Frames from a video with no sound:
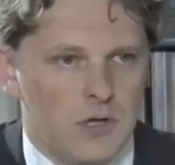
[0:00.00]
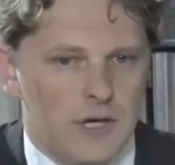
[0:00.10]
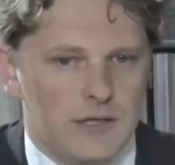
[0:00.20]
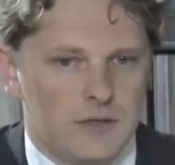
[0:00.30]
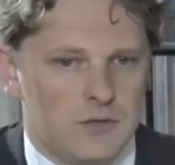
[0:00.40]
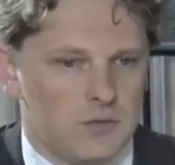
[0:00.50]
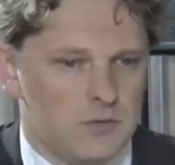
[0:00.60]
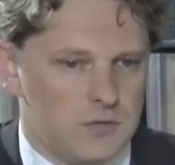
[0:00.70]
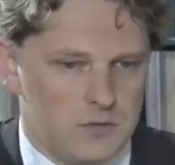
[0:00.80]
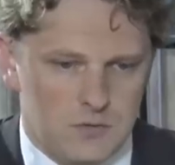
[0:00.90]
aneksu
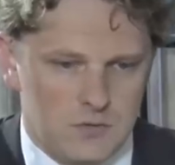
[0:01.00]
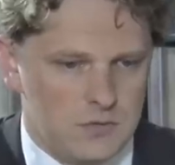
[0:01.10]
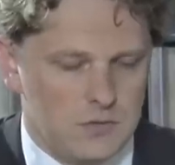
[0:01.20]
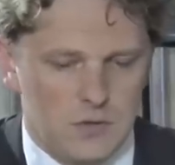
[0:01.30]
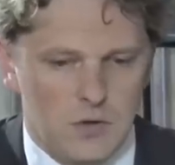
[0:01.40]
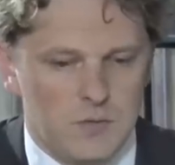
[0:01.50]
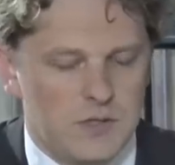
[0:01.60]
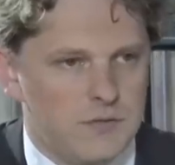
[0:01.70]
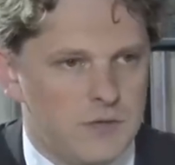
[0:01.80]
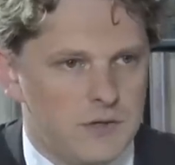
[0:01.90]

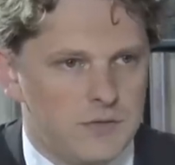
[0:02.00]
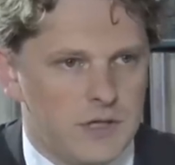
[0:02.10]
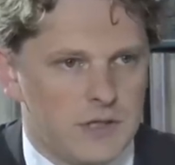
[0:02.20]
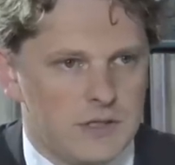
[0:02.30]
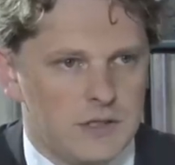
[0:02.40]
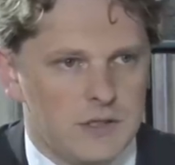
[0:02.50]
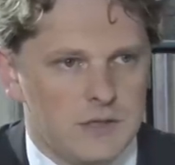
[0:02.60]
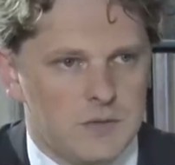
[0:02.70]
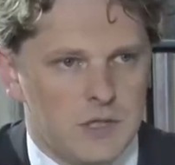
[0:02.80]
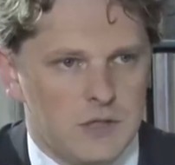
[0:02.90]
Komisji Weryfikacyjnej,
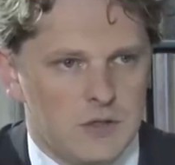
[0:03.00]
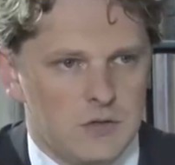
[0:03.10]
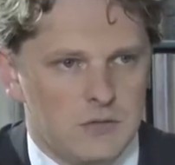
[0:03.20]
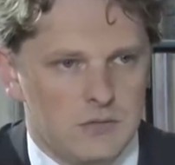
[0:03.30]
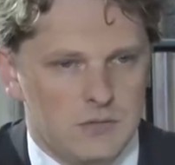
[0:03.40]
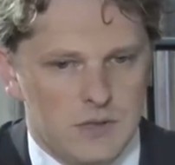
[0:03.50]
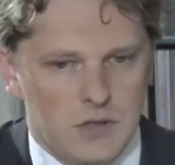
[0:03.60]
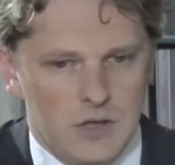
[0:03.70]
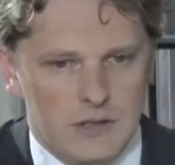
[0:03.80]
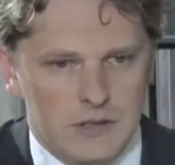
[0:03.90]
sprzedaż e,
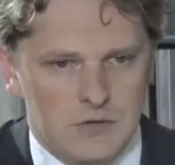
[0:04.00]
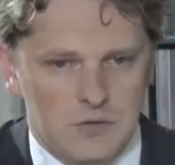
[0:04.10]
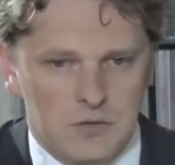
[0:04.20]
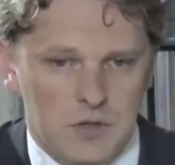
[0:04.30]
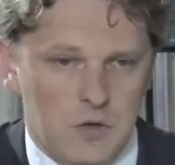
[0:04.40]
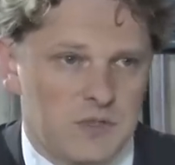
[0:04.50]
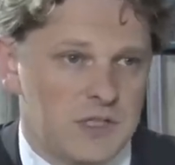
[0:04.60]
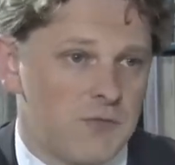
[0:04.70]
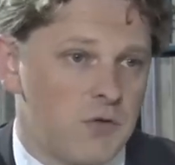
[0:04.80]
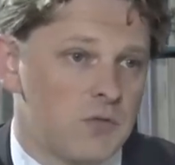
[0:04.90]
tego aneksu i komisja
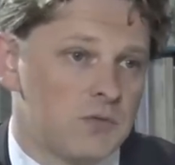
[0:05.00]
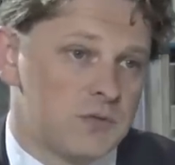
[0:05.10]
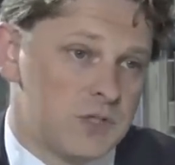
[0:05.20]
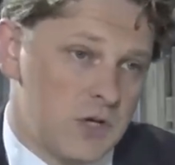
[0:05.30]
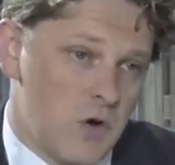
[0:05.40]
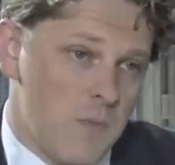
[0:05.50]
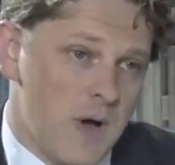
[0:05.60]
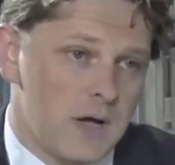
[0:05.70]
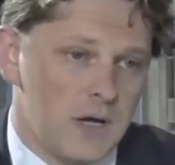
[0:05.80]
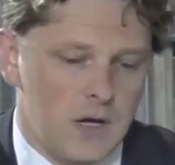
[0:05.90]
rzekoma, w ogóle, tak, rzekoma,
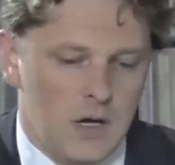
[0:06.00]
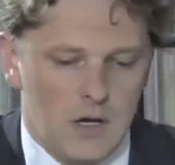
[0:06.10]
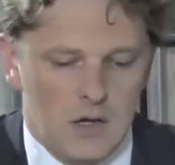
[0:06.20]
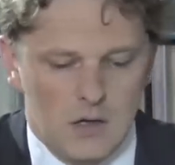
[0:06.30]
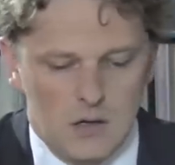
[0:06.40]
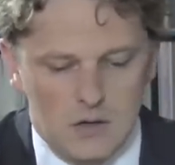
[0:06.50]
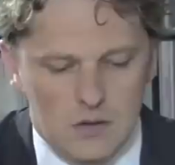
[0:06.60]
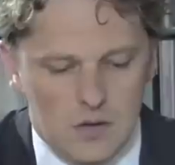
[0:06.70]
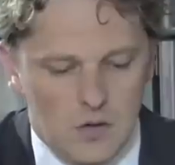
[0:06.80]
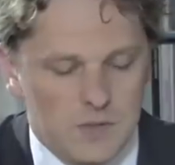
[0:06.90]
rzekoma tak.
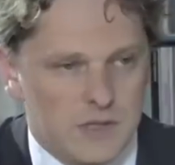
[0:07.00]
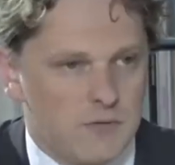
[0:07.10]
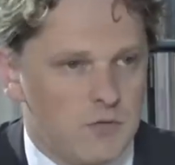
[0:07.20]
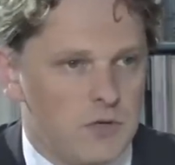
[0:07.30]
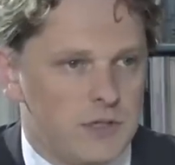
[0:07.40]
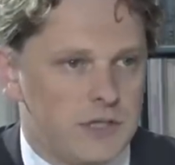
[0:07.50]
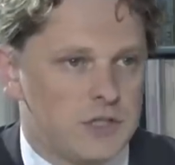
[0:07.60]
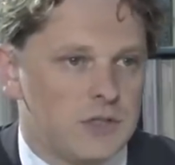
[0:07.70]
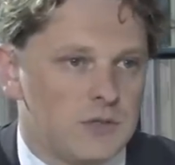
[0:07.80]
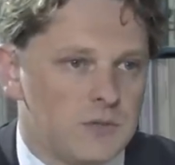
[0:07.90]
E, komisja w ogóle też
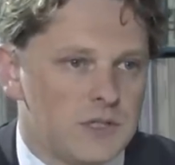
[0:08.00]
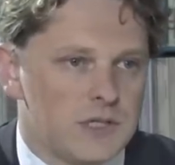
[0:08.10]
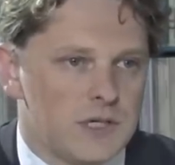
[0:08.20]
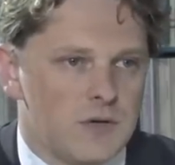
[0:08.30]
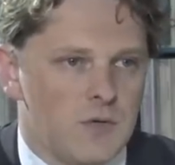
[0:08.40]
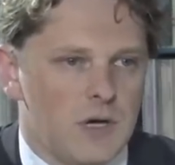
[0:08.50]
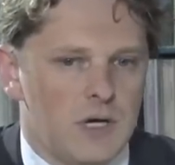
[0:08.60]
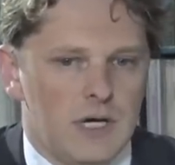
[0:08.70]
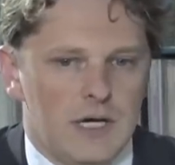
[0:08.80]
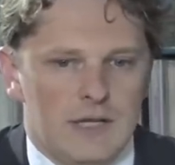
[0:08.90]
się tym nie zajęła.
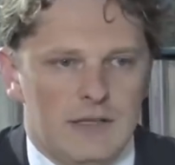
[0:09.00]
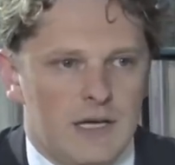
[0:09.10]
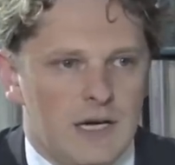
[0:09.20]
Ale macie,